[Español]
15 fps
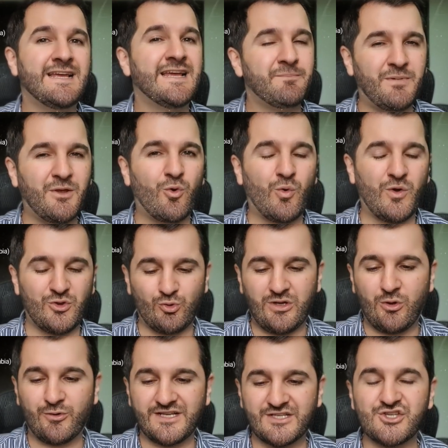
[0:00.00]
pero cuando la
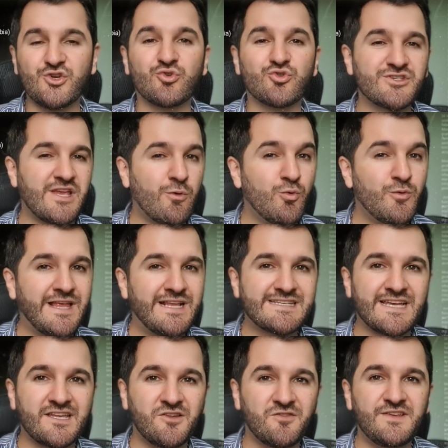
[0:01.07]
oración se une al
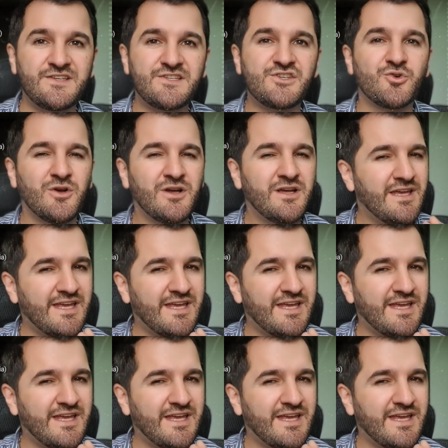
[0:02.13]
sacrificio,